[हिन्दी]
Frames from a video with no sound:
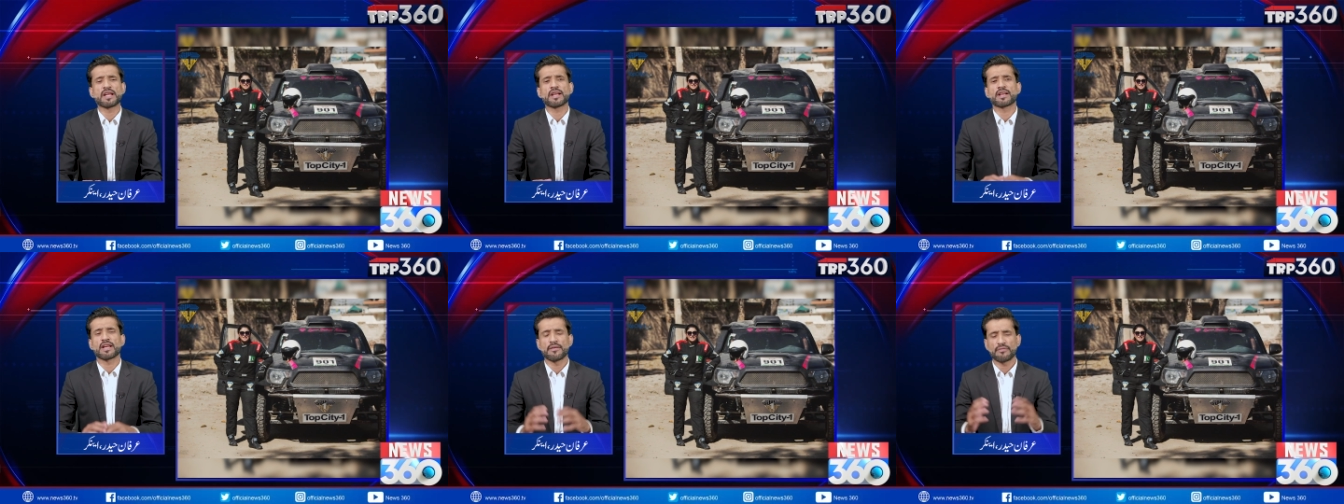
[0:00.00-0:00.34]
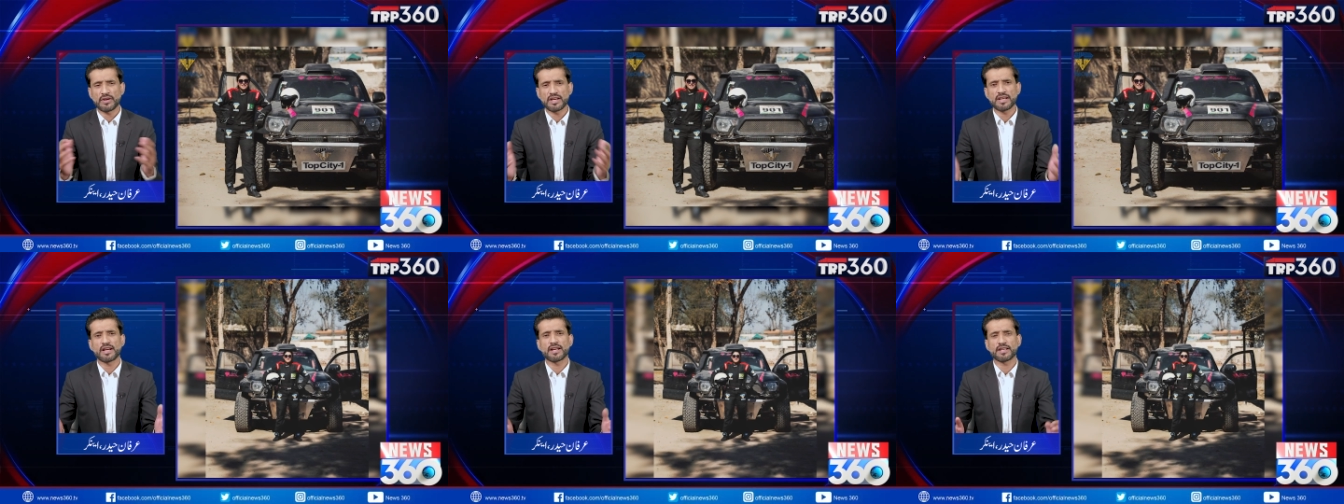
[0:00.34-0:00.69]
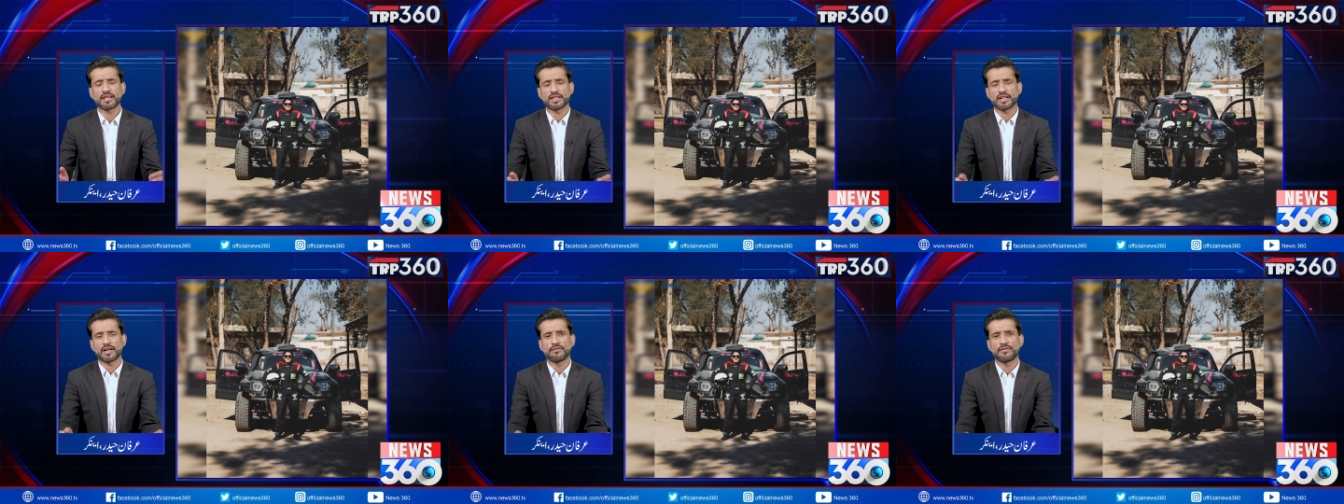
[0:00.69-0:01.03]
मैं एक एफ आई आर
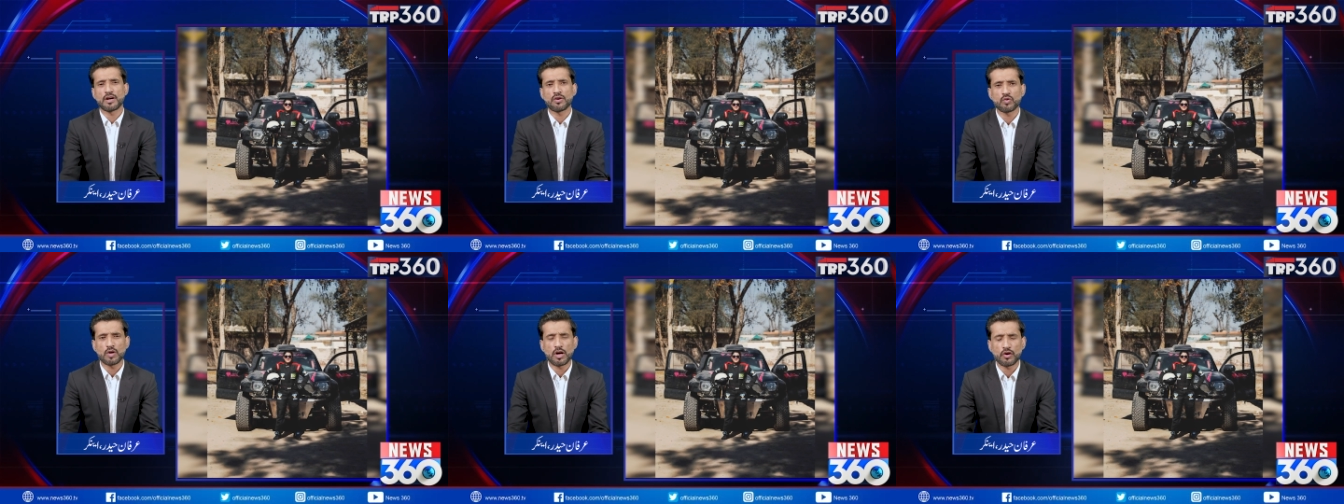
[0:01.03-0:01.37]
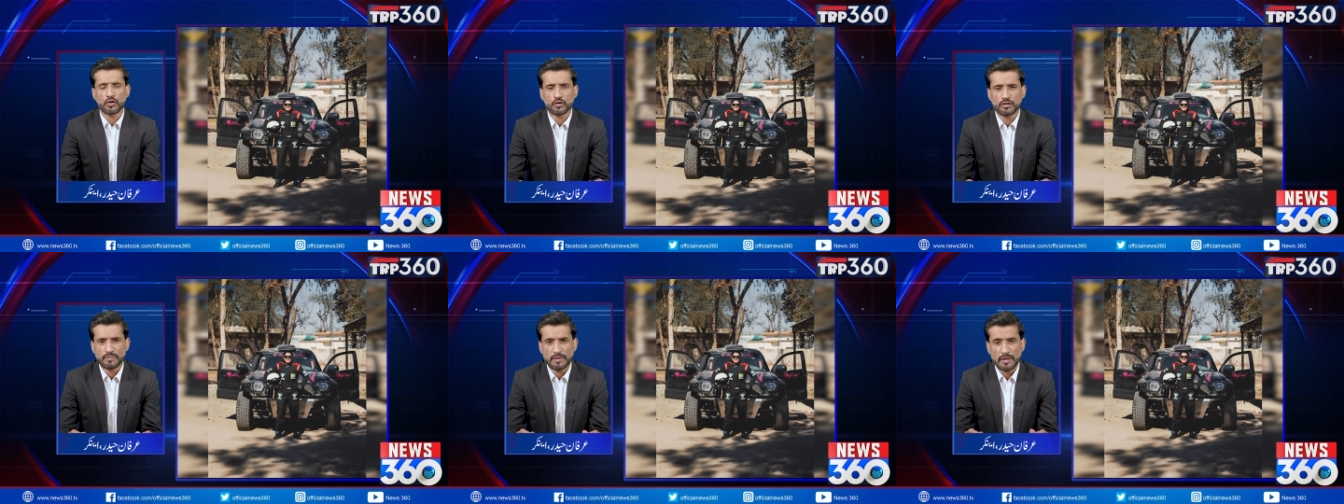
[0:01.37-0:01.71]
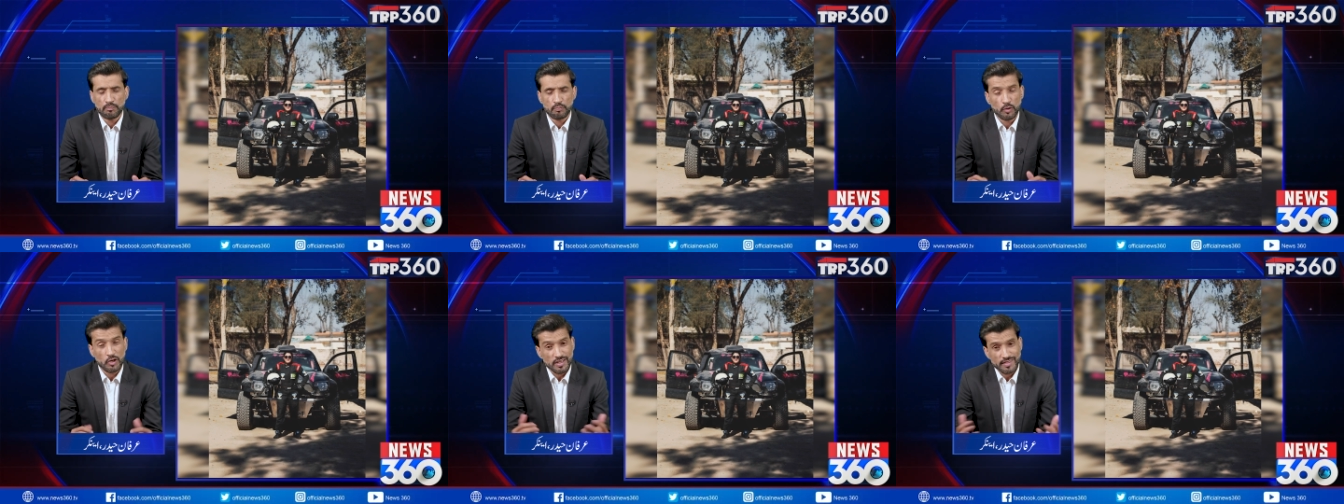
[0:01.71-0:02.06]
की तरफ आऊंगा और
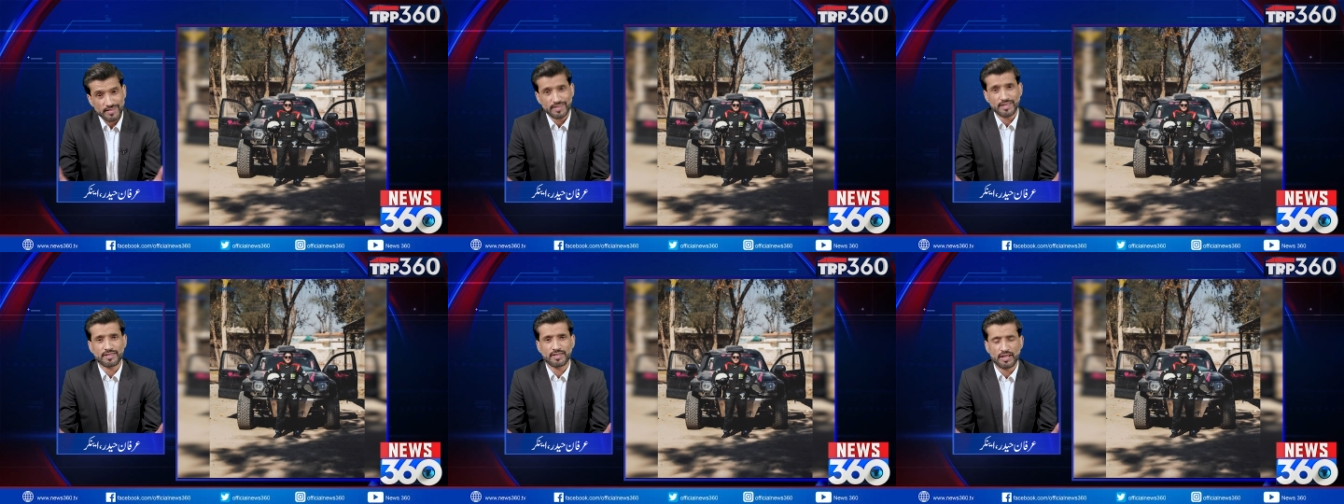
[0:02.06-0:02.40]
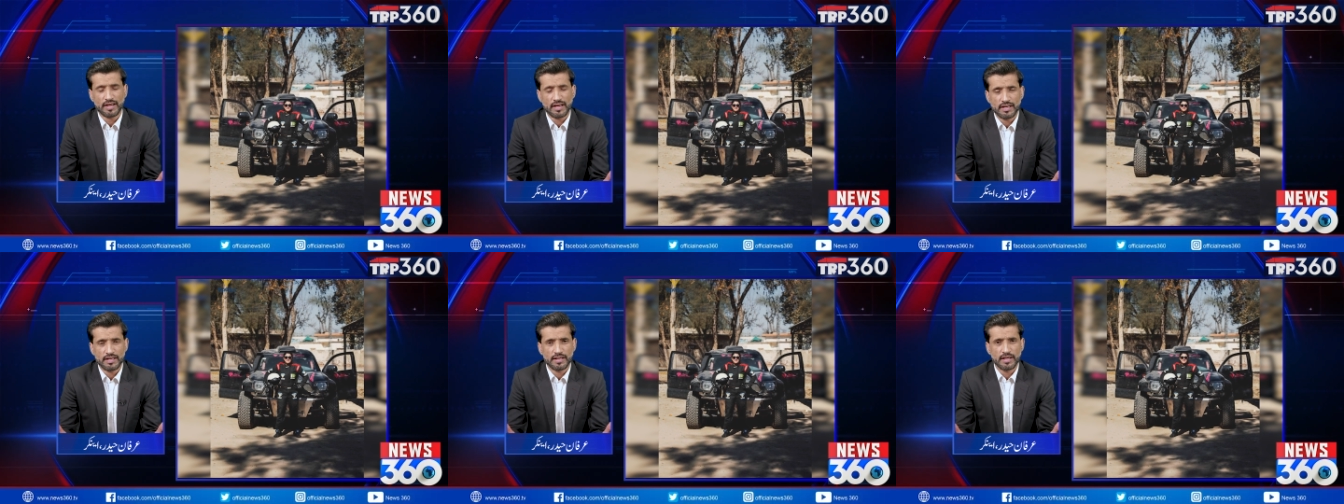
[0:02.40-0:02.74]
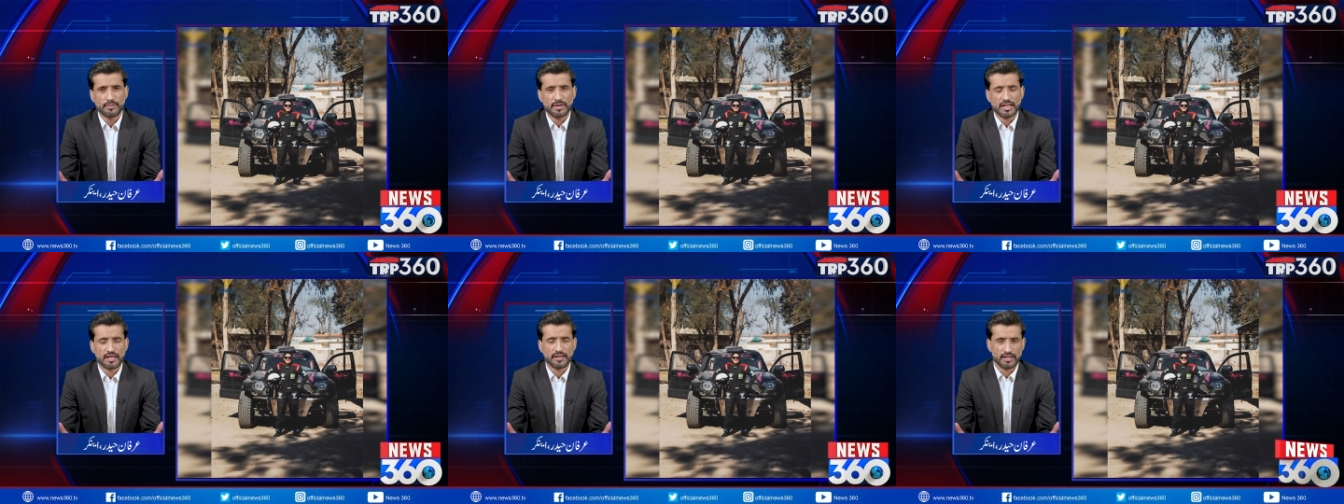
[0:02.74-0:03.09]
उसमें पुलिस किस तरह
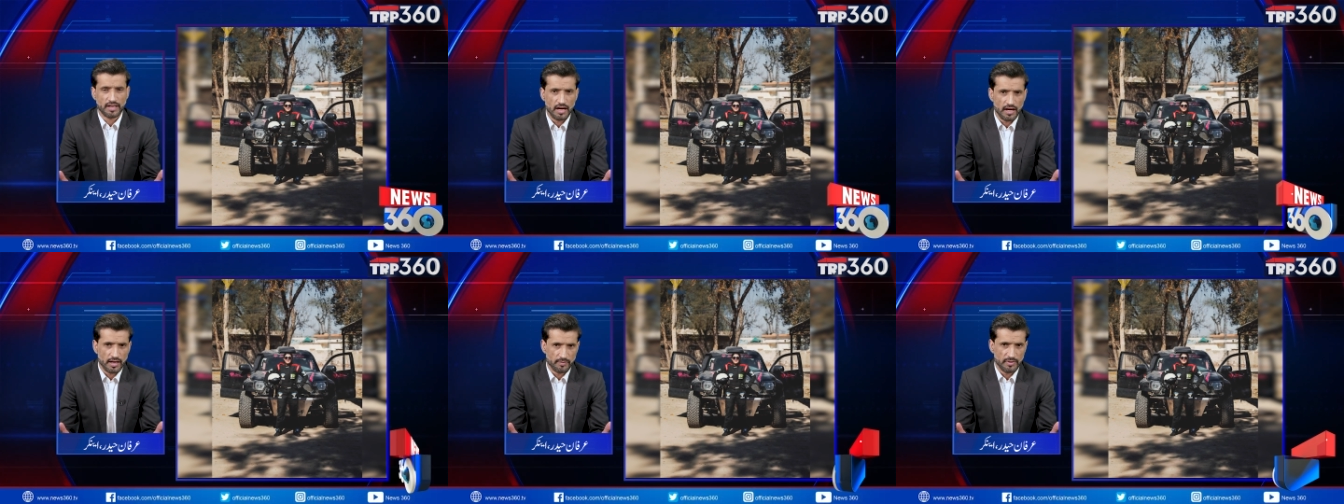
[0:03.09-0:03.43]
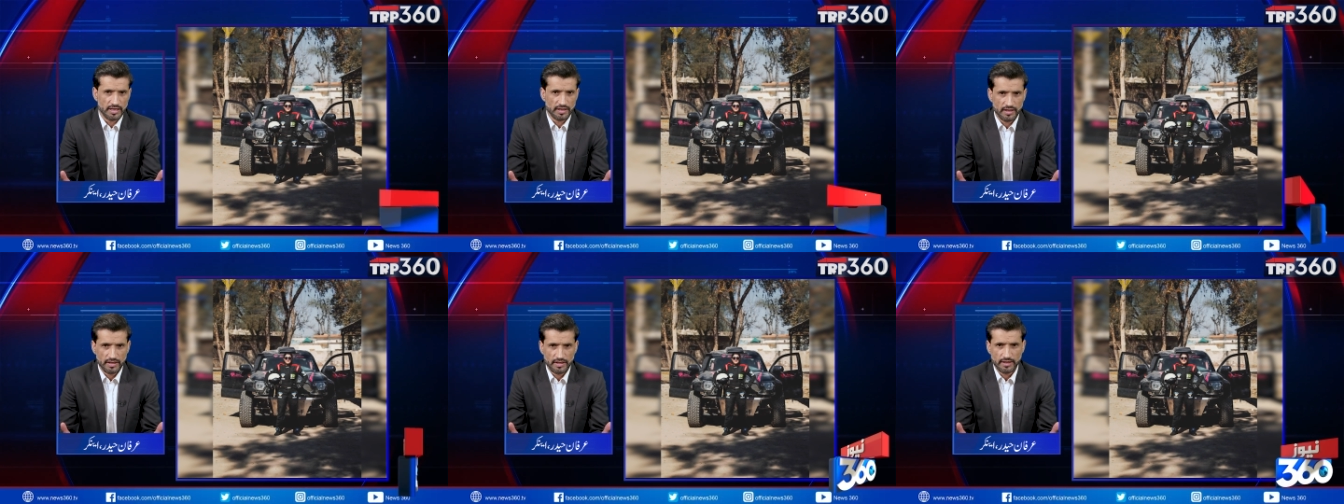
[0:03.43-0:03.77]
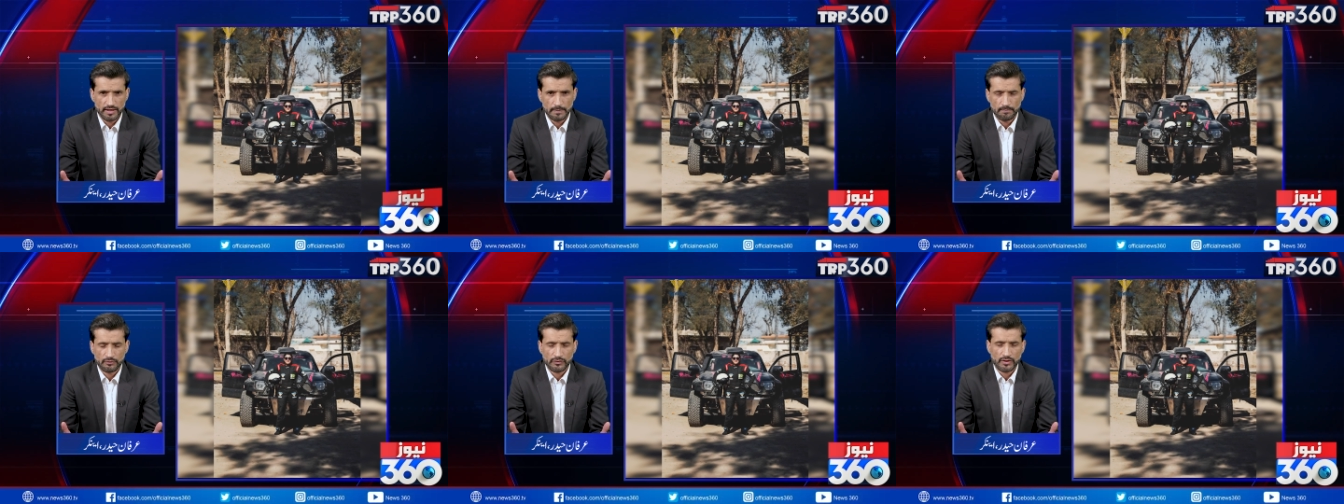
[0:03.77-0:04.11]
इनकी मददगार बन गई
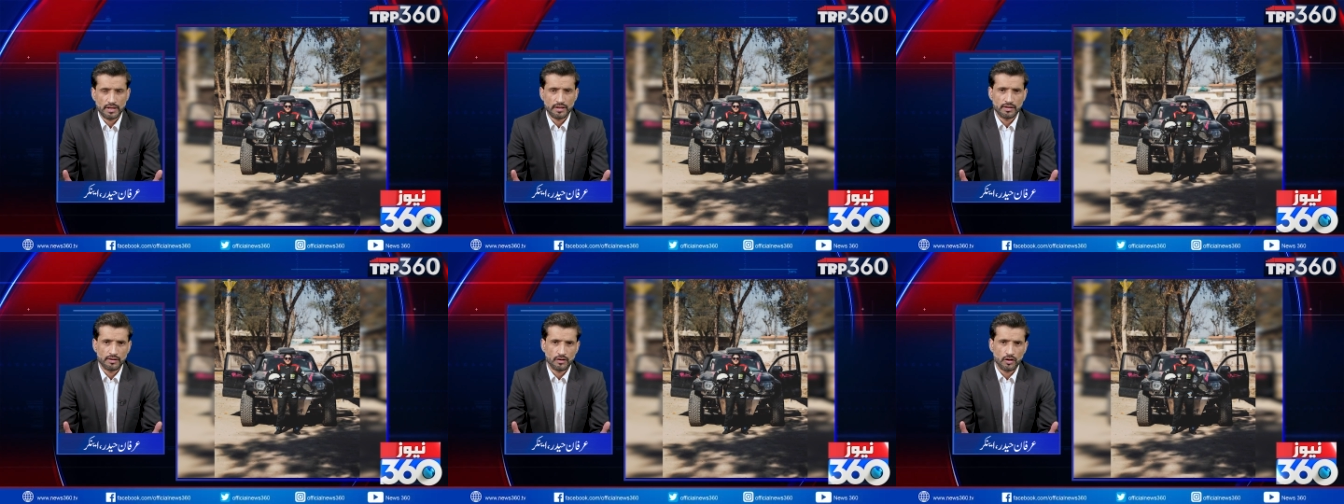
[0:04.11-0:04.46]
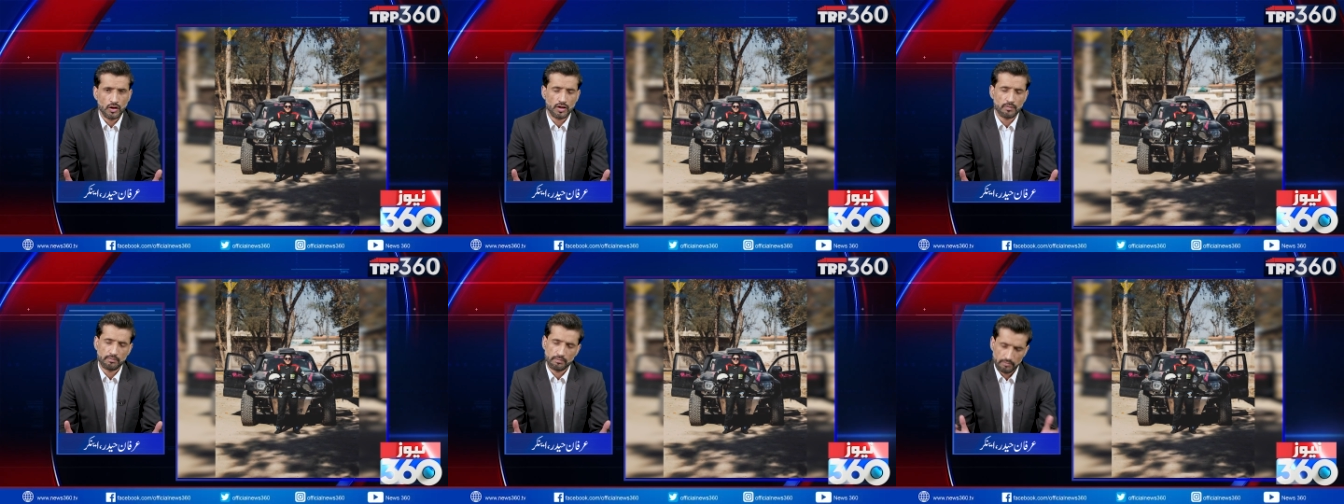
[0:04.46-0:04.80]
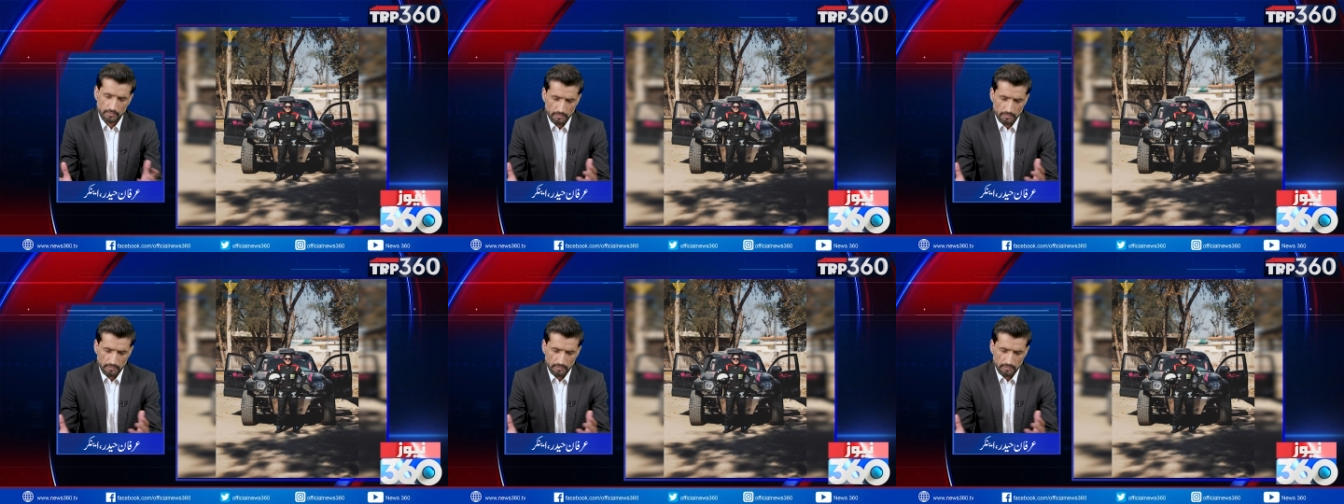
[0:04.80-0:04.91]
है और